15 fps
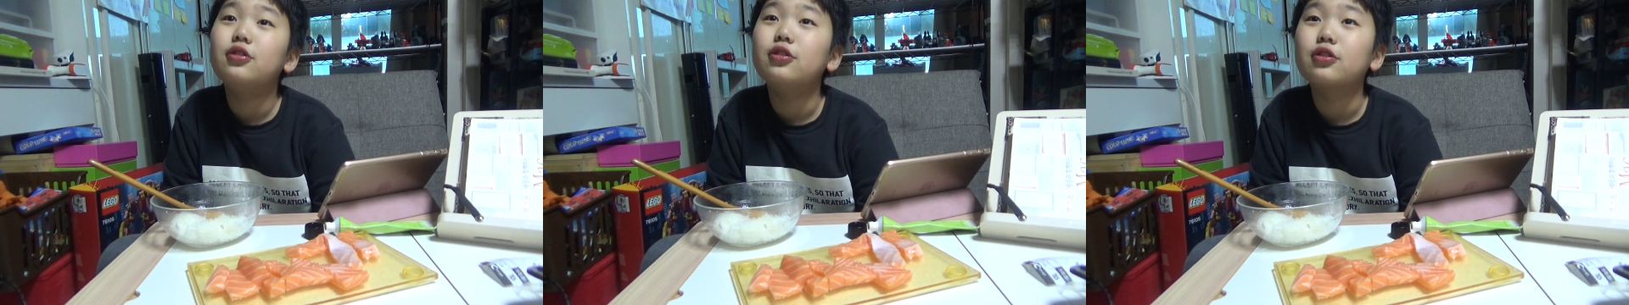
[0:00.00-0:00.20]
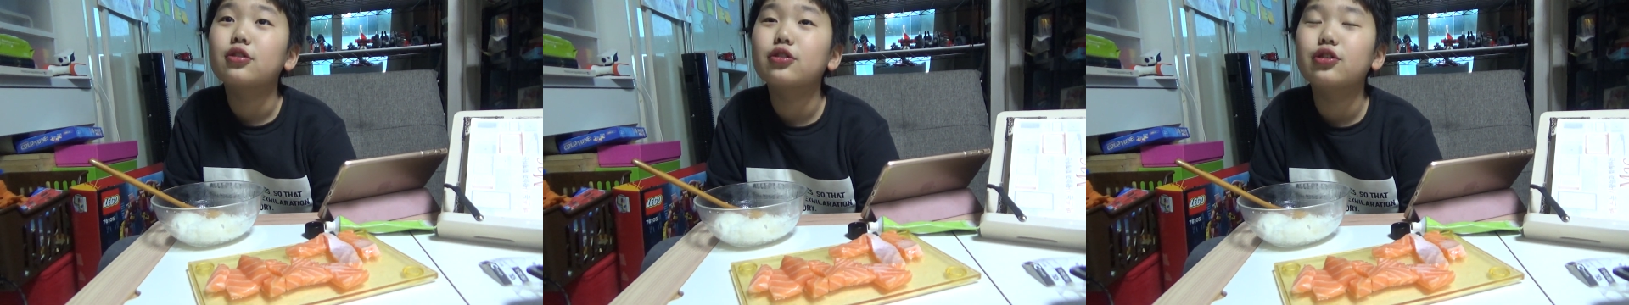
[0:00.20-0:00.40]

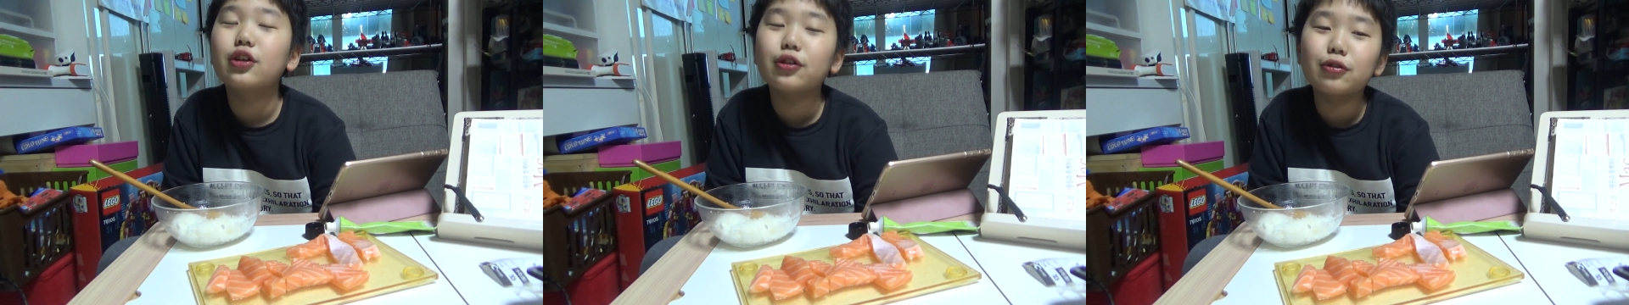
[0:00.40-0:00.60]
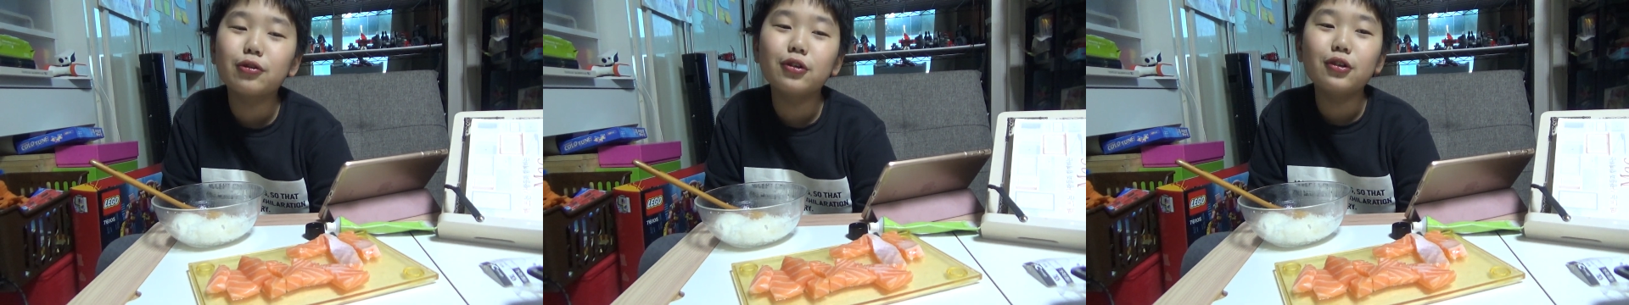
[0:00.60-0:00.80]
않아?
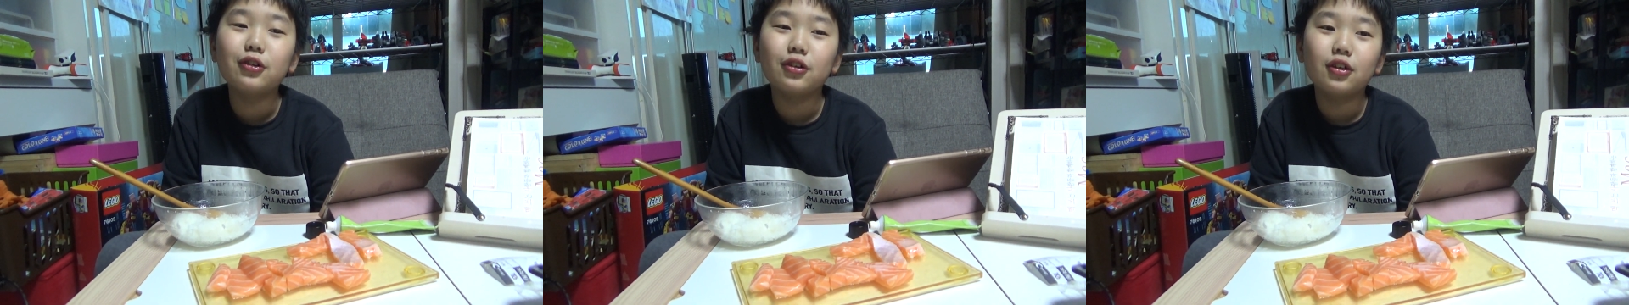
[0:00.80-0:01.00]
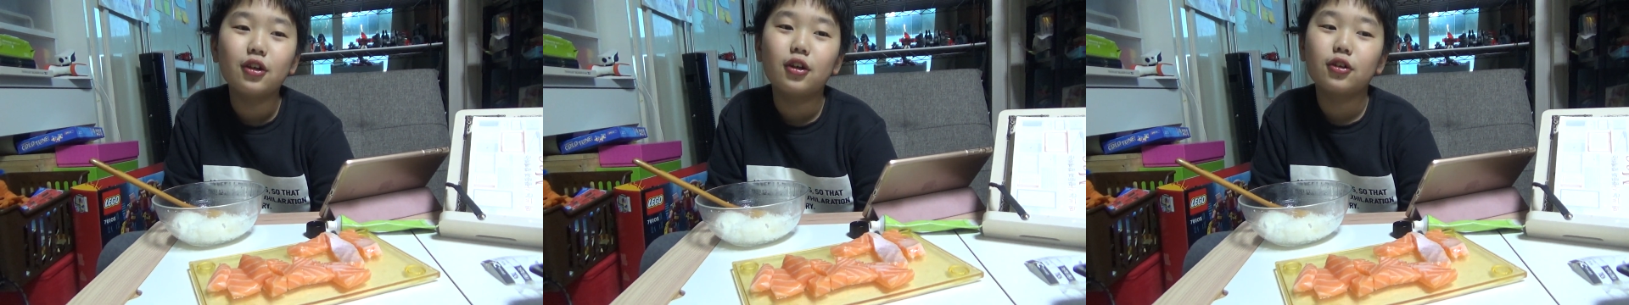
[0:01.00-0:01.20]

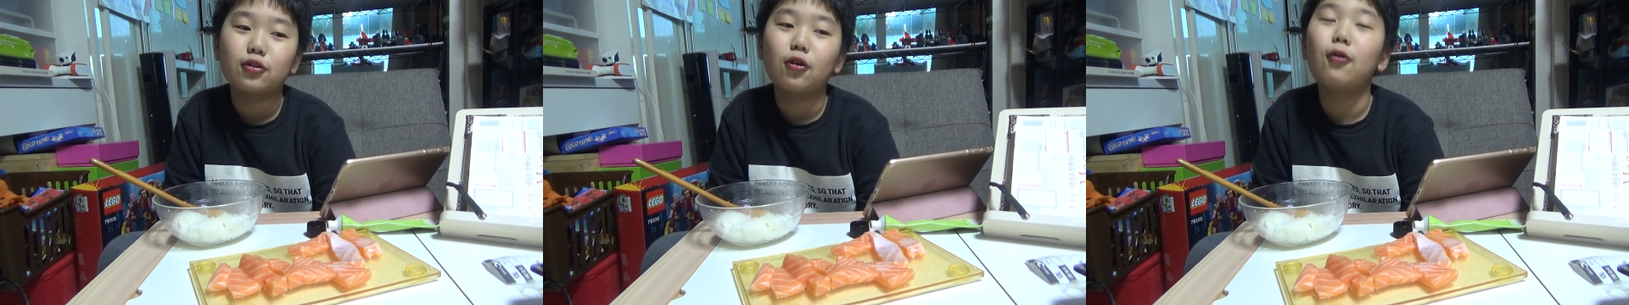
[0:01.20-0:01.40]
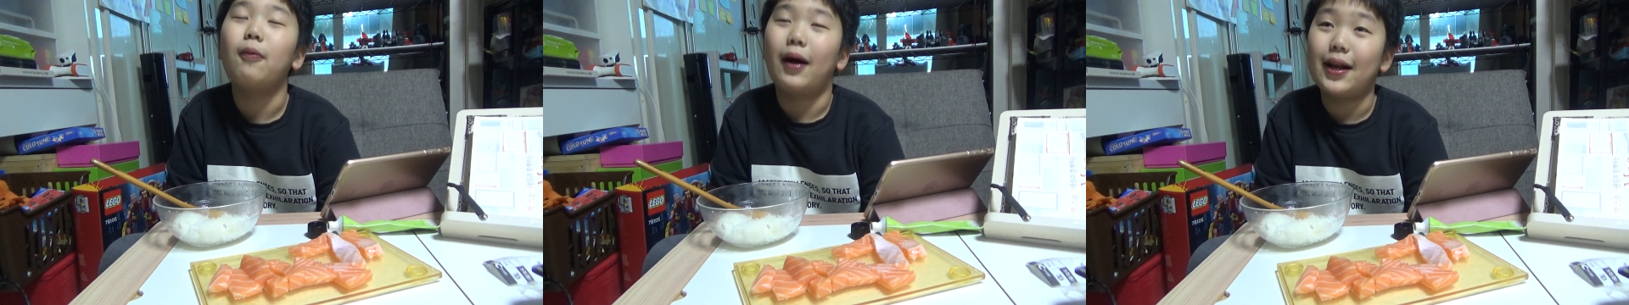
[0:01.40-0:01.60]
그래도
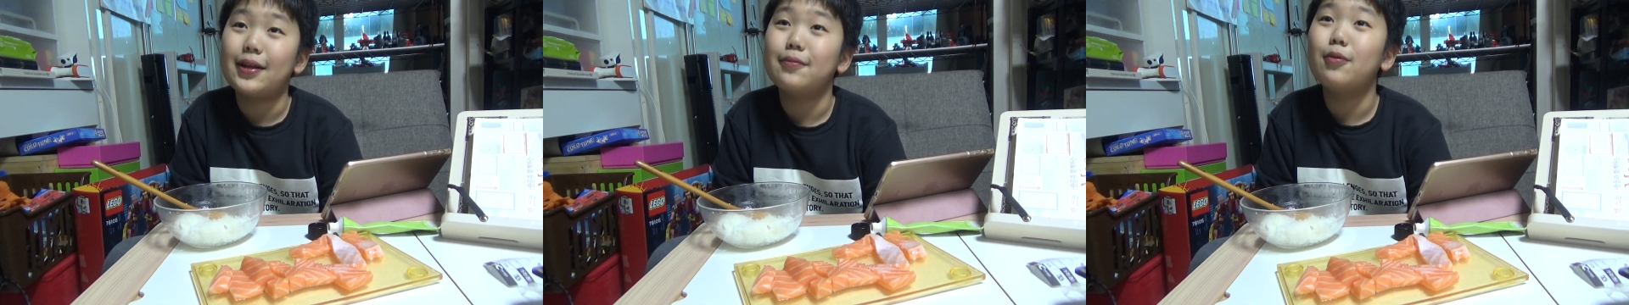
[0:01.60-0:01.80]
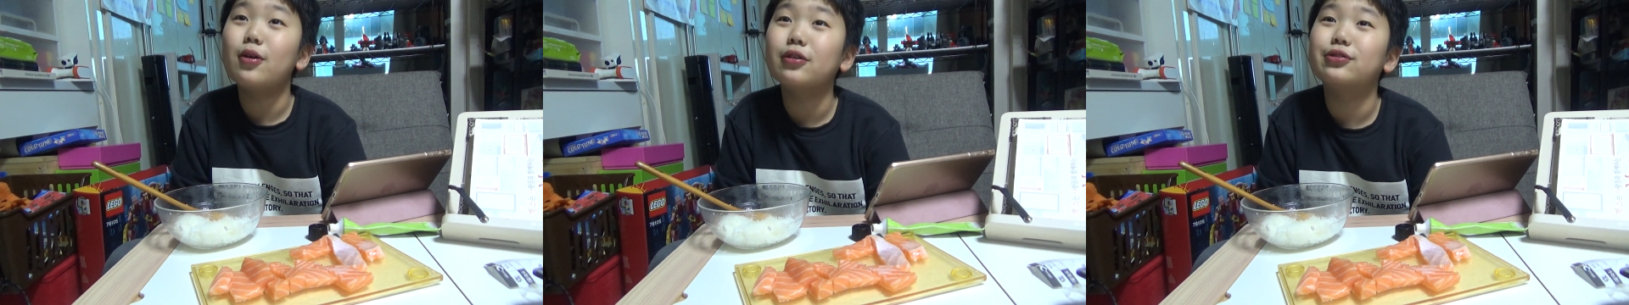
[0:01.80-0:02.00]
더
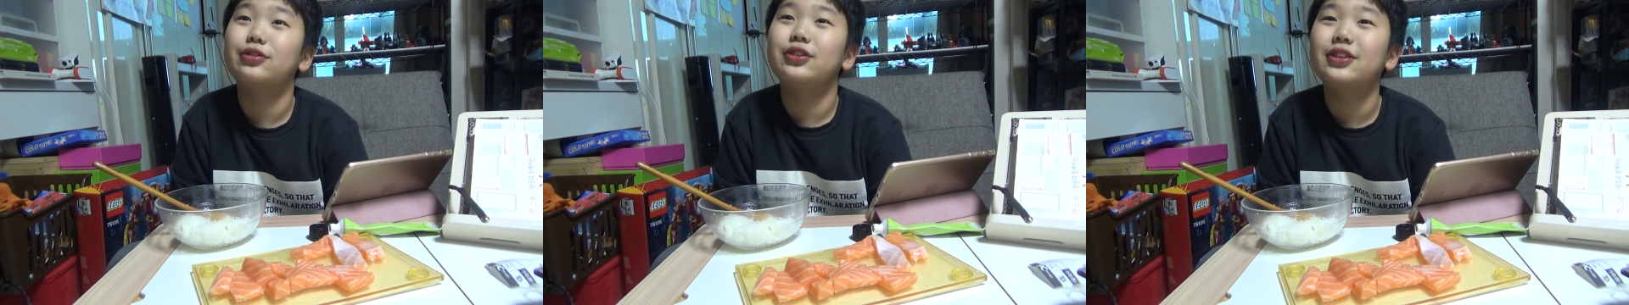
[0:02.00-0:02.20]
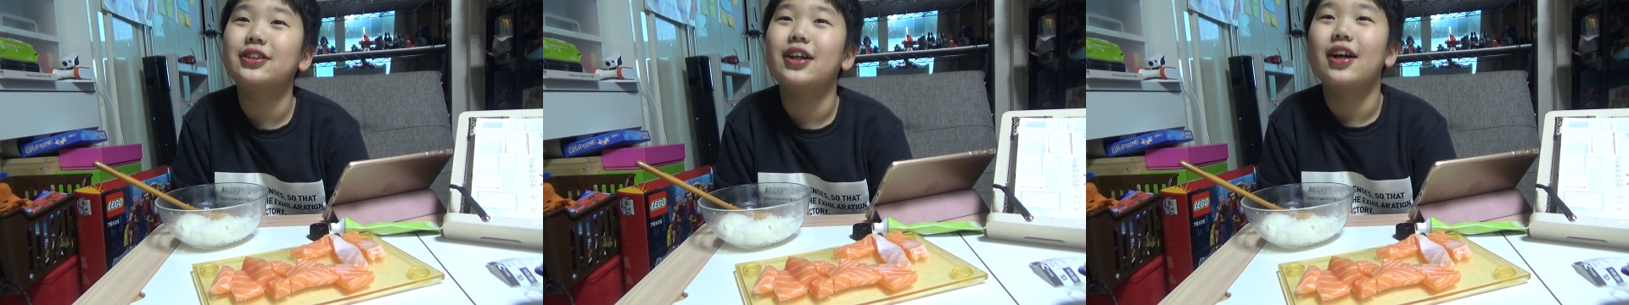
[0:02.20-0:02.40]
많이 먹을
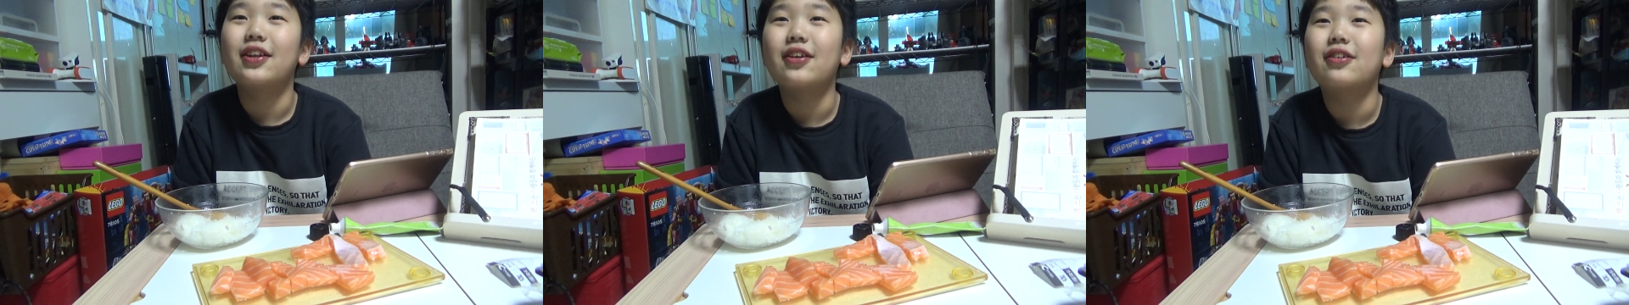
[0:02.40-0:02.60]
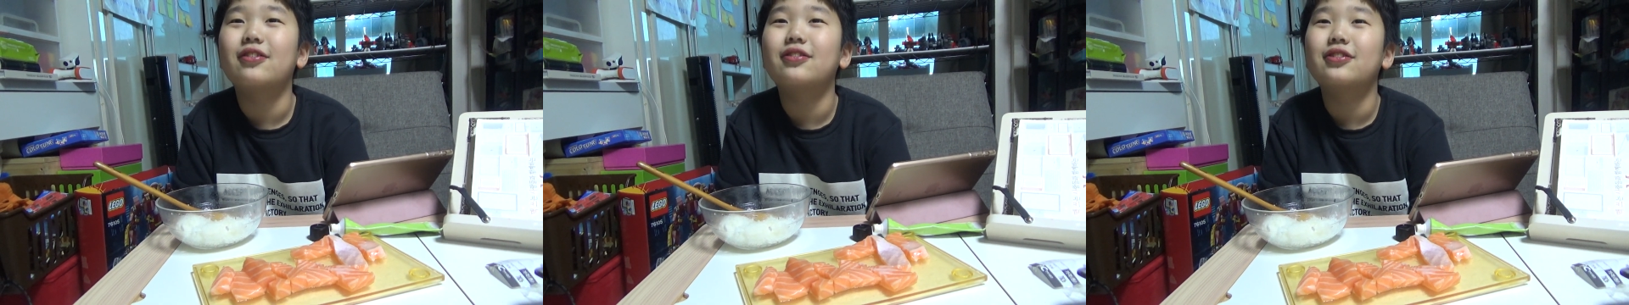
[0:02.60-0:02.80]
수 있지
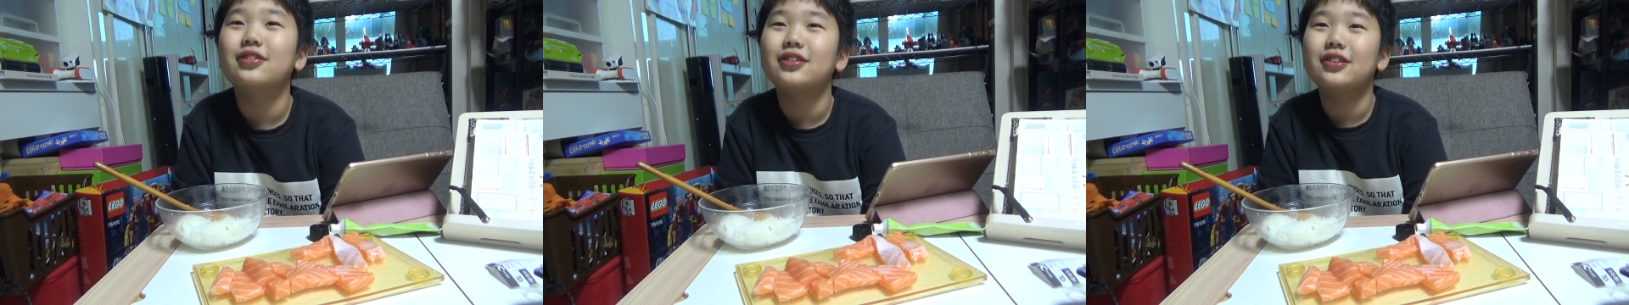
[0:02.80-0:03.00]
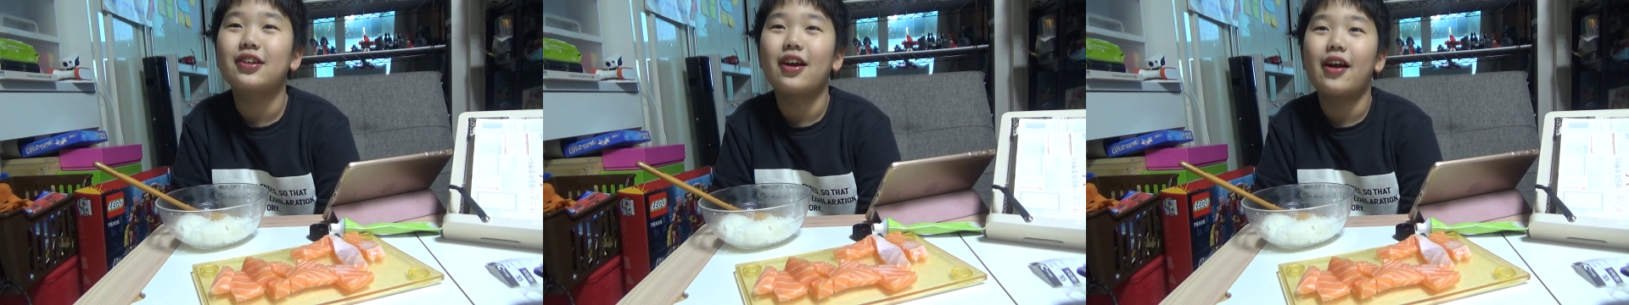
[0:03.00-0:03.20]
않아,
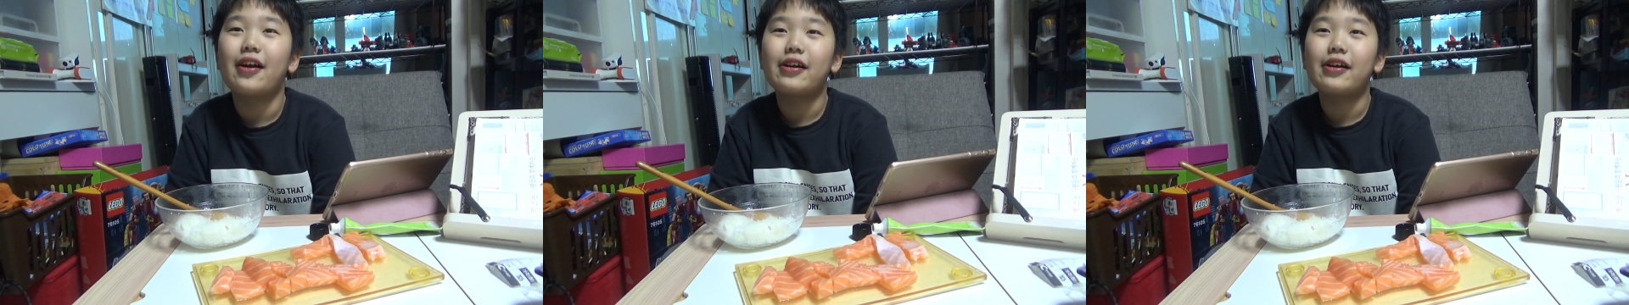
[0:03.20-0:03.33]
거긴? 그건